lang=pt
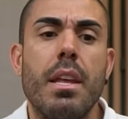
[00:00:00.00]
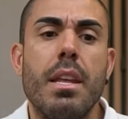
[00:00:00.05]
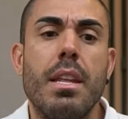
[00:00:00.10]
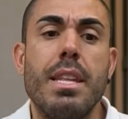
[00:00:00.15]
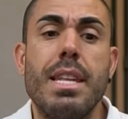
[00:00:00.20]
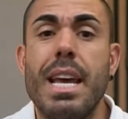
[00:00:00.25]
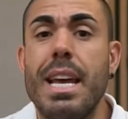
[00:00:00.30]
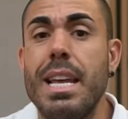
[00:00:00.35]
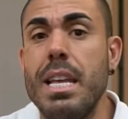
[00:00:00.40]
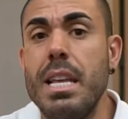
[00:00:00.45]

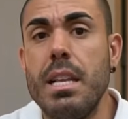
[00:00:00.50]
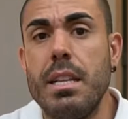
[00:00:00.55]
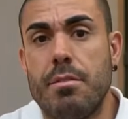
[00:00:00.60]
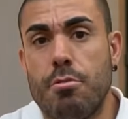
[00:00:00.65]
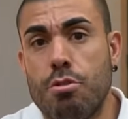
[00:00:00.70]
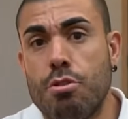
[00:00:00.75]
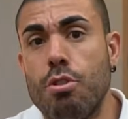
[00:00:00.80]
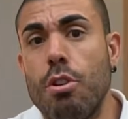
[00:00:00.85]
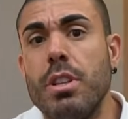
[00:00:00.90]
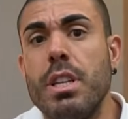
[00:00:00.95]
E aí,
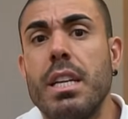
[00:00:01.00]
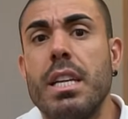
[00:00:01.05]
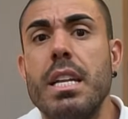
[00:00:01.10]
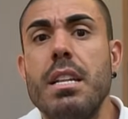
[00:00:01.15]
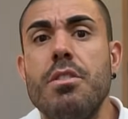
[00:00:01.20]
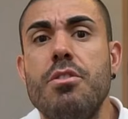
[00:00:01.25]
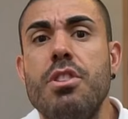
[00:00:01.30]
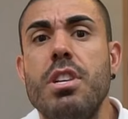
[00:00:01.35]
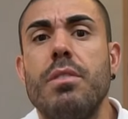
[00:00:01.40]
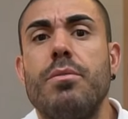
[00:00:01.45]
só
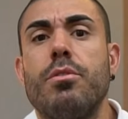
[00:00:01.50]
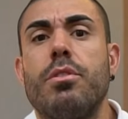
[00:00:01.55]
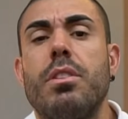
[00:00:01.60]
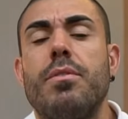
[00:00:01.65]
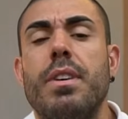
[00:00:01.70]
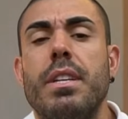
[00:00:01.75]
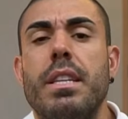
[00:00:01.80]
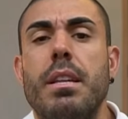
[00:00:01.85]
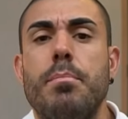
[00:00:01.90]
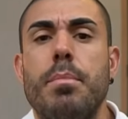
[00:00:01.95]
naquele dia você
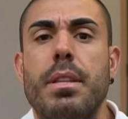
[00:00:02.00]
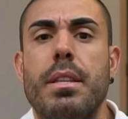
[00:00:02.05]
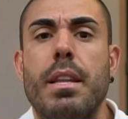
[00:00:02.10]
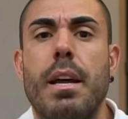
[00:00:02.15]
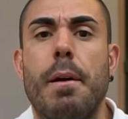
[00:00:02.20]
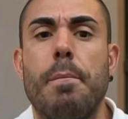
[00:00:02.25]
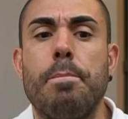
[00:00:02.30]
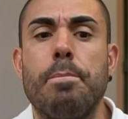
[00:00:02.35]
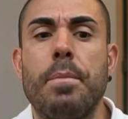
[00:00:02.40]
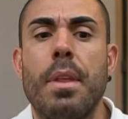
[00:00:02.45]
vai
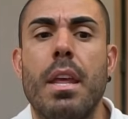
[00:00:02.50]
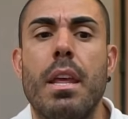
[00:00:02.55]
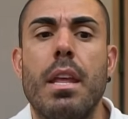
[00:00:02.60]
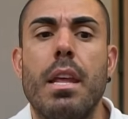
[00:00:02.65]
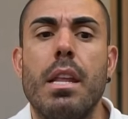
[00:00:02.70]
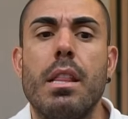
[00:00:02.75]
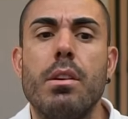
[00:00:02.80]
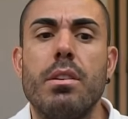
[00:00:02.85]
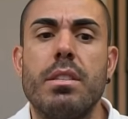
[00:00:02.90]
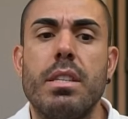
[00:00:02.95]
debitar.
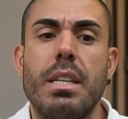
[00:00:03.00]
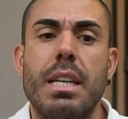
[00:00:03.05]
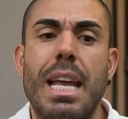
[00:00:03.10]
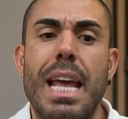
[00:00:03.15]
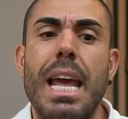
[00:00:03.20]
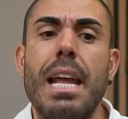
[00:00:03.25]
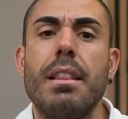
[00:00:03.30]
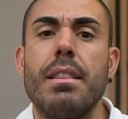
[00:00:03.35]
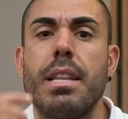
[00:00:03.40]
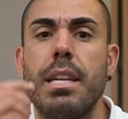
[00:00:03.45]
Então, assim,
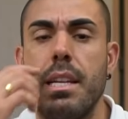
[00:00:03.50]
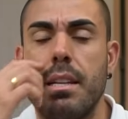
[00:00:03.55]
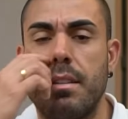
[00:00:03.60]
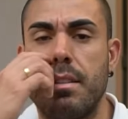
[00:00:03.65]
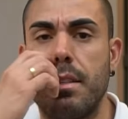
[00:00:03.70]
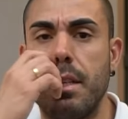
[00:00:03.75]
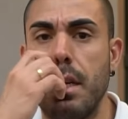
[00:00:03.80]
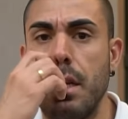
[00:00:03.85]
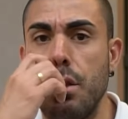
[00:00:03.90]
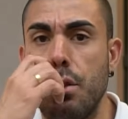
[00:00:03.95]
é
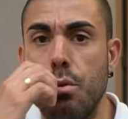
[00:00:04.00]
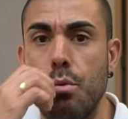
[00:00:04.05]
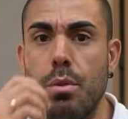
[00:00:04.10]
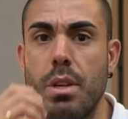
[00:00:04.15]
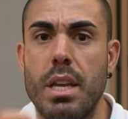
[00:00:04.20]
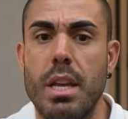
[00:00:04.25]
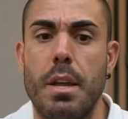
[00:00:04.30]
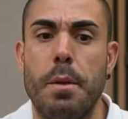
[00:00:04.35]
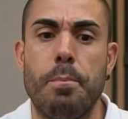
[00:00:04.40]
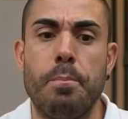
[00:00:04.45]
interessante o
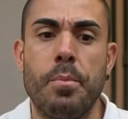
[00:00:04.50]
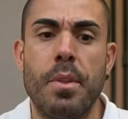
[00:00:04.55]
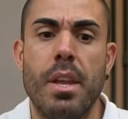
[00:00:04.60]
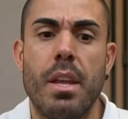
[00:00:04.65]
quê?